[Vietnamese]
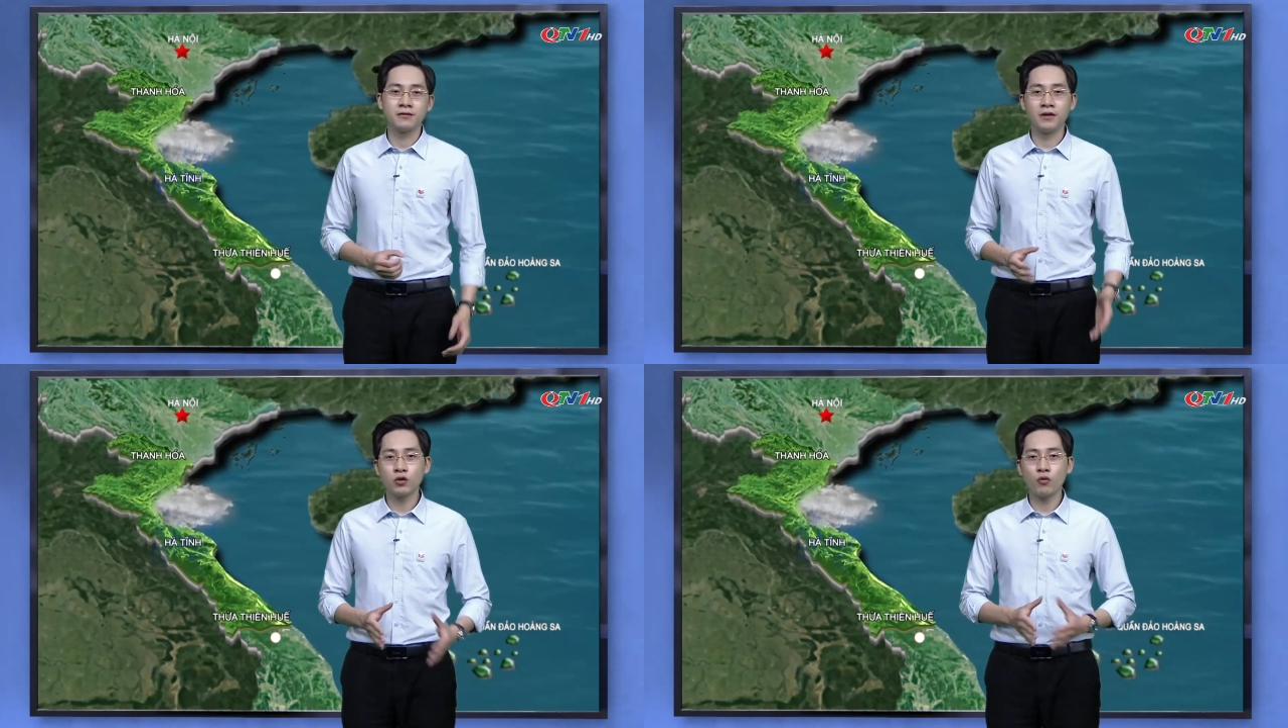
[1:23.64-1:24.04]

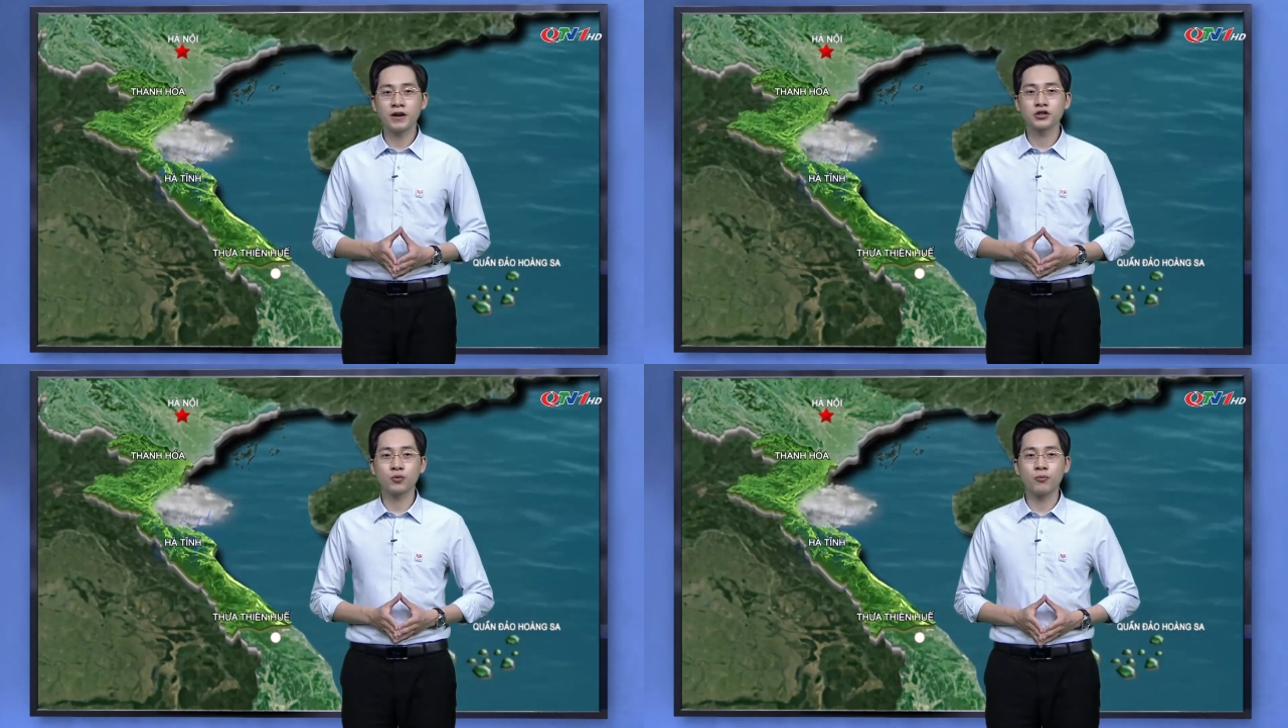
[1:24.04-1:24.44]
Với khu
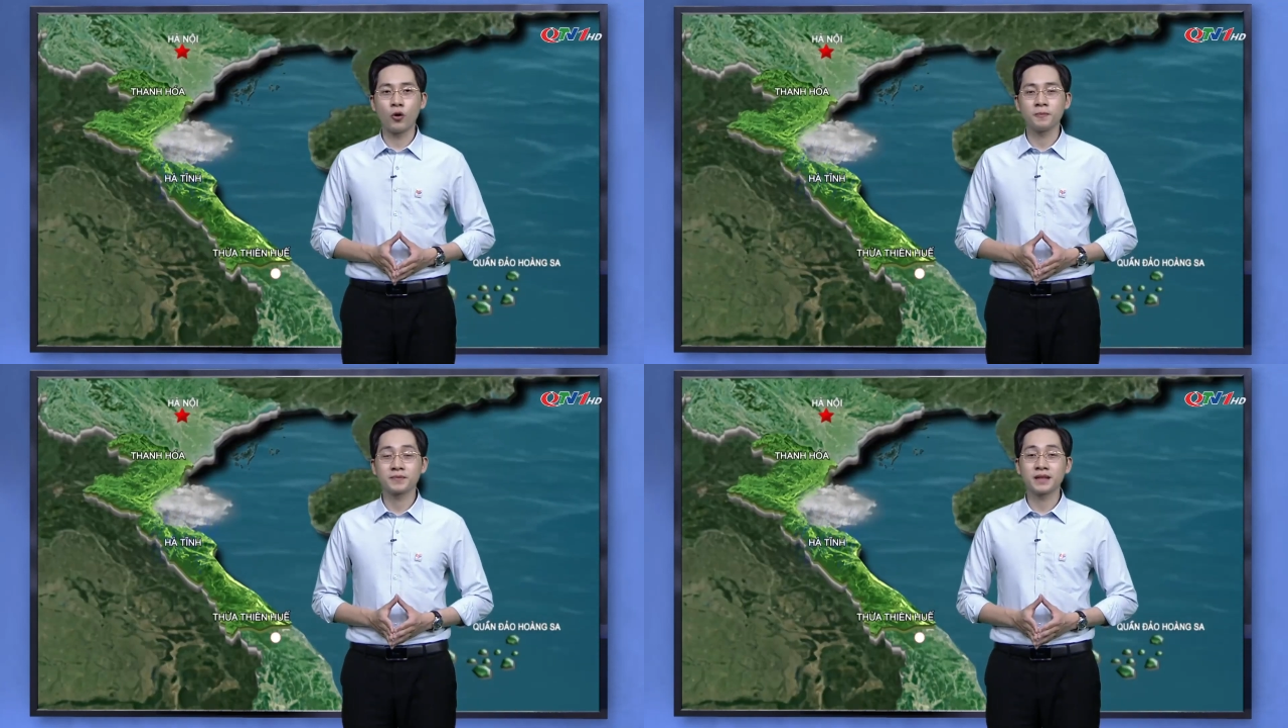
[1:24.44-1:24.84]
vực Trung
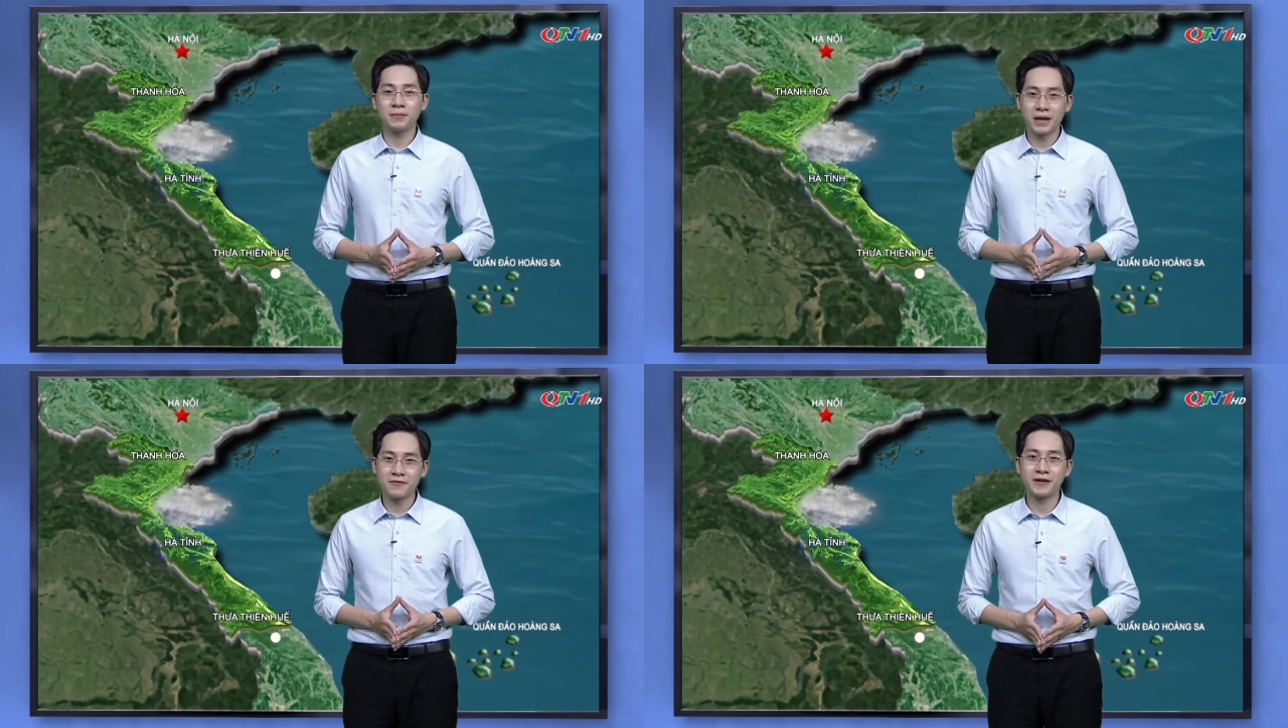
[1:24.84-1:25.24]
Bộ,
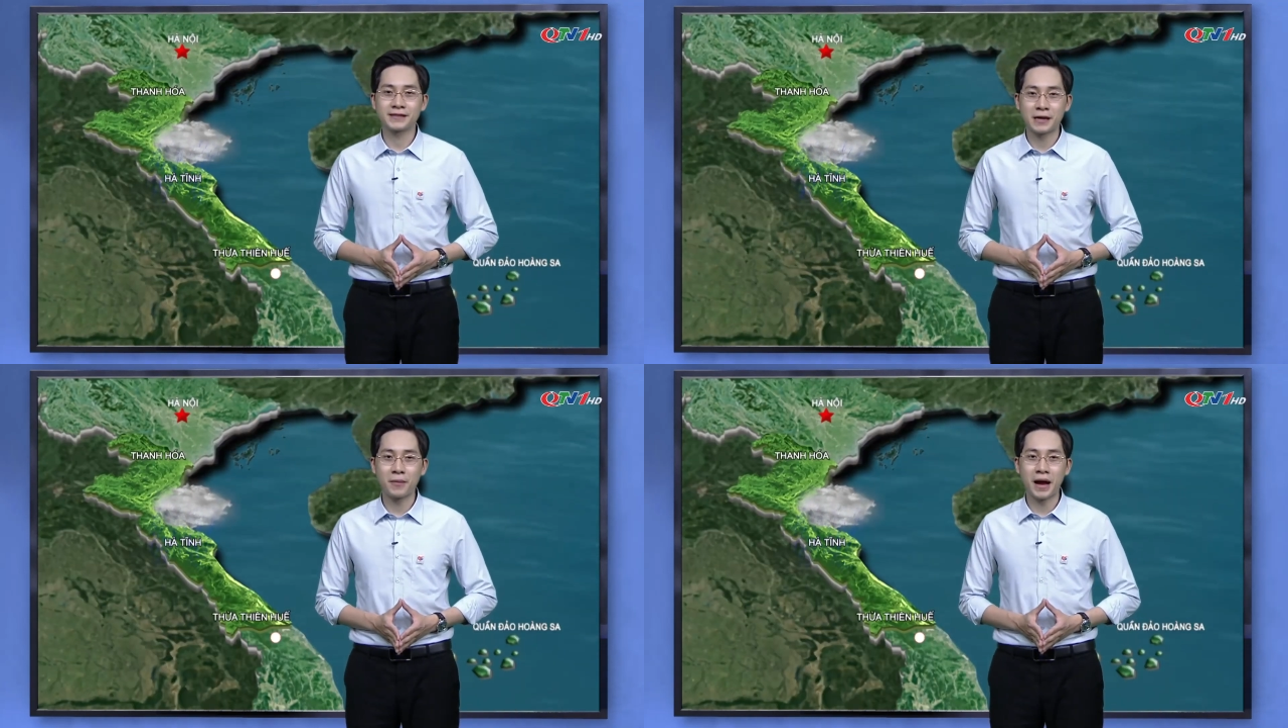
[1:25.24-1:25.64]
đêm nay và
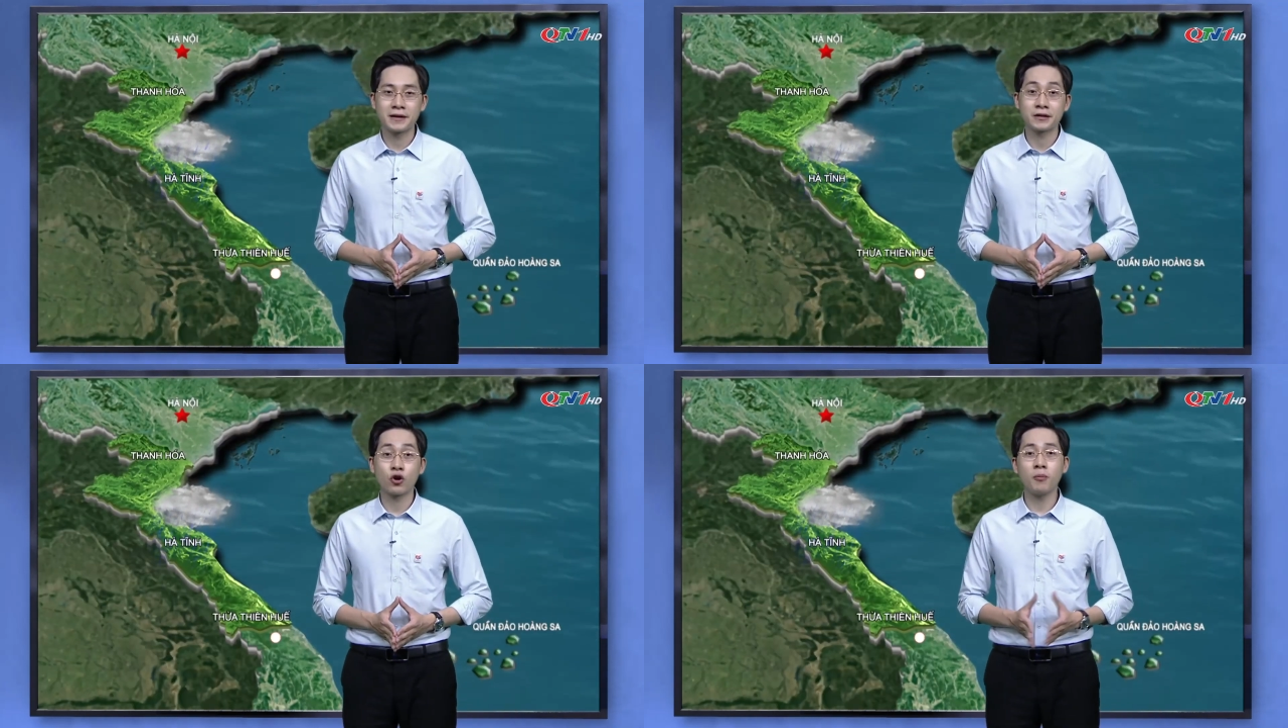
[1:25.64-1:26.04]
sáng
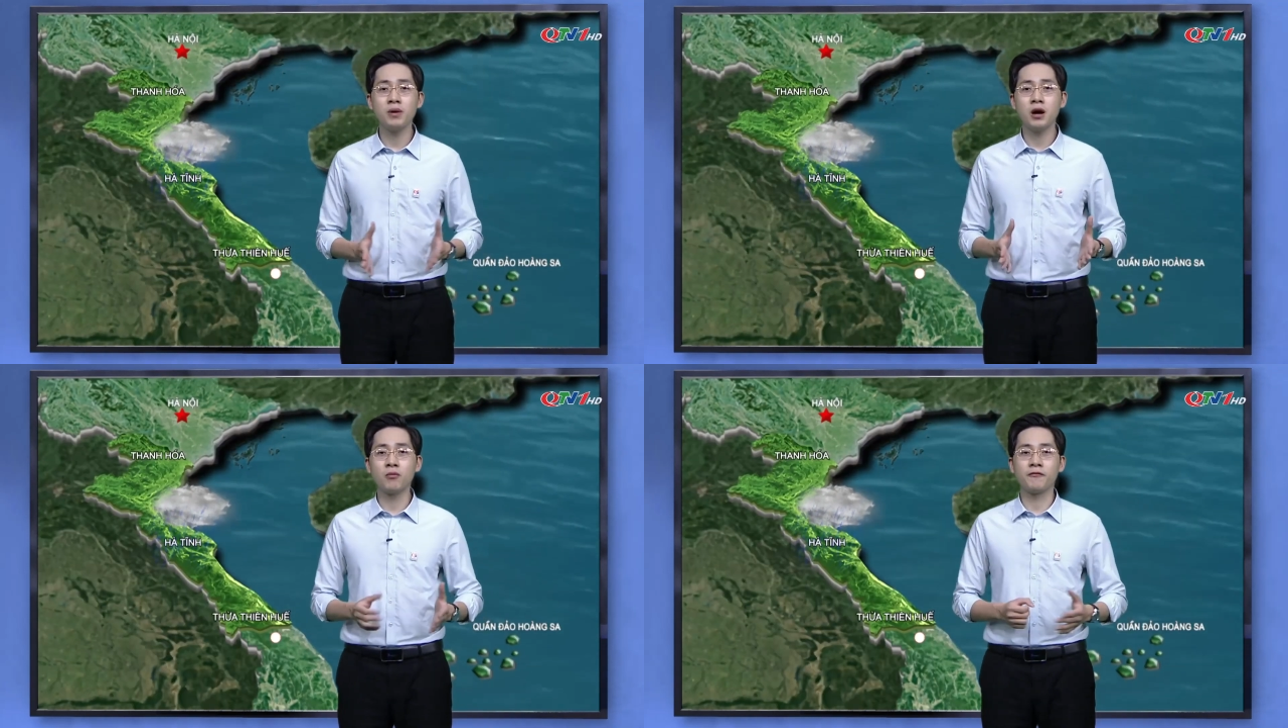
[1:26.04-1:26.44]
mai có
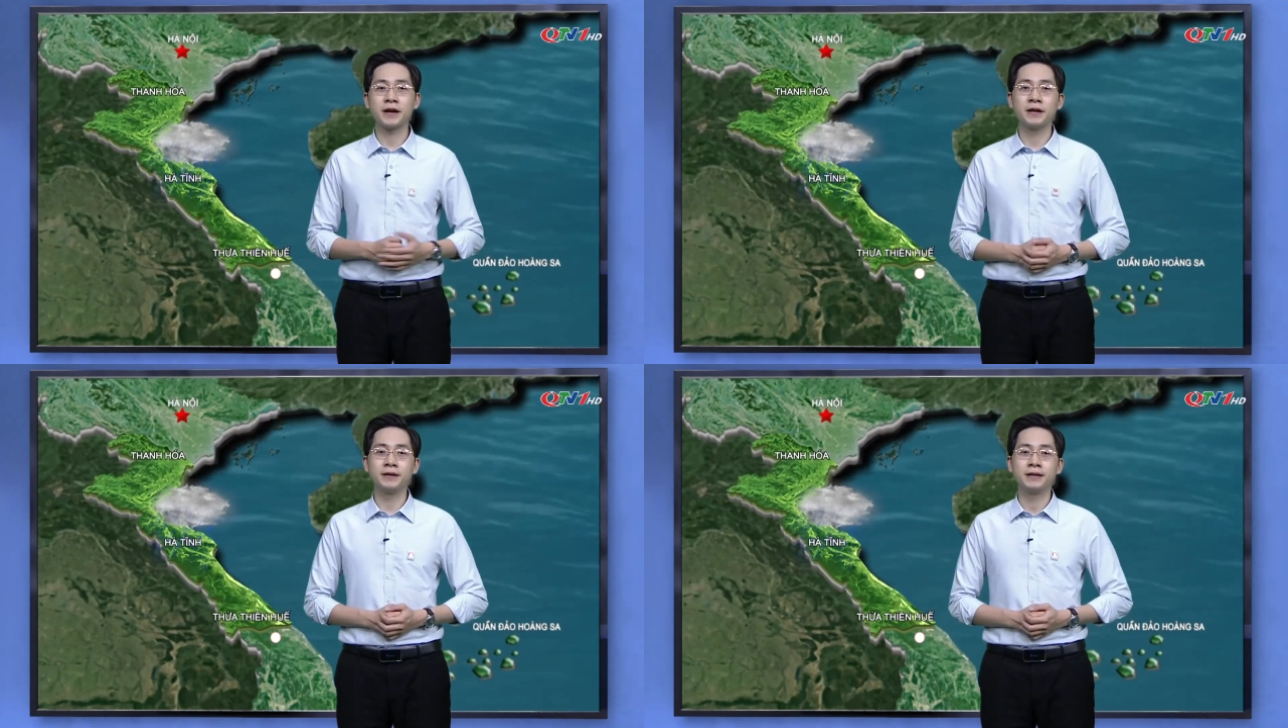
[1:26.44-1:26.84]
mưa một
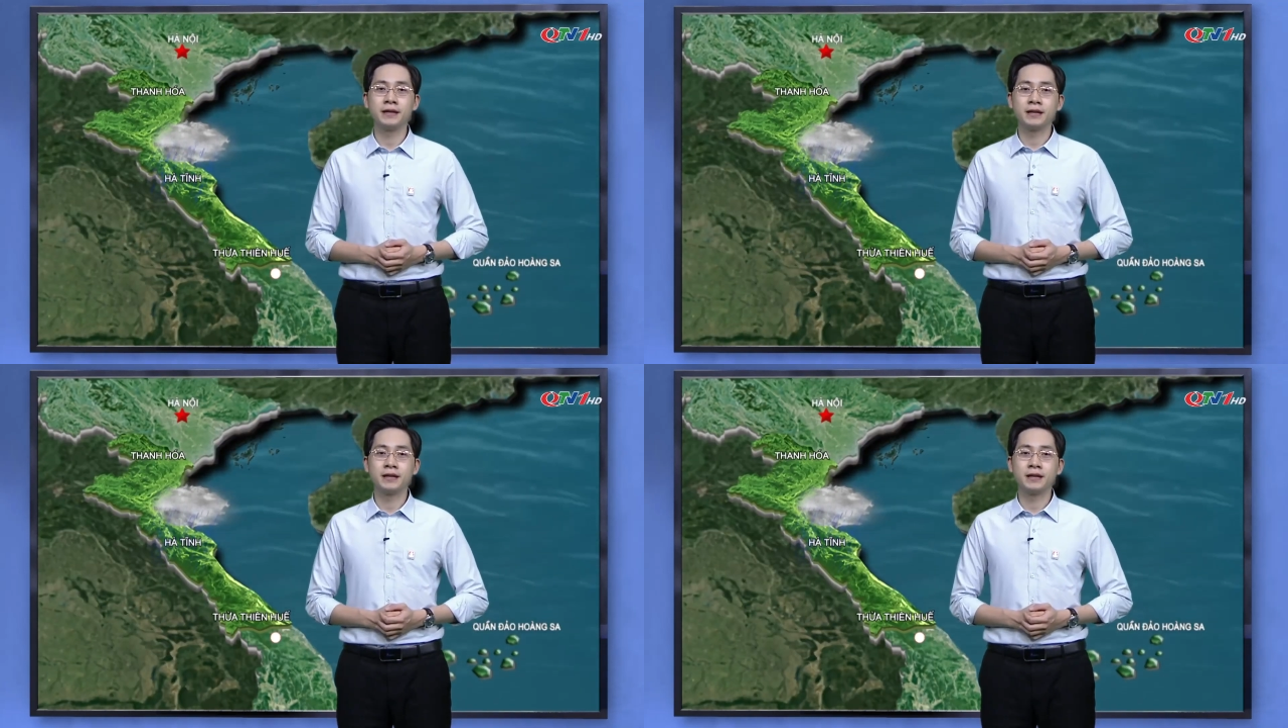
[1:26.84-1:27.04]
vài nơi,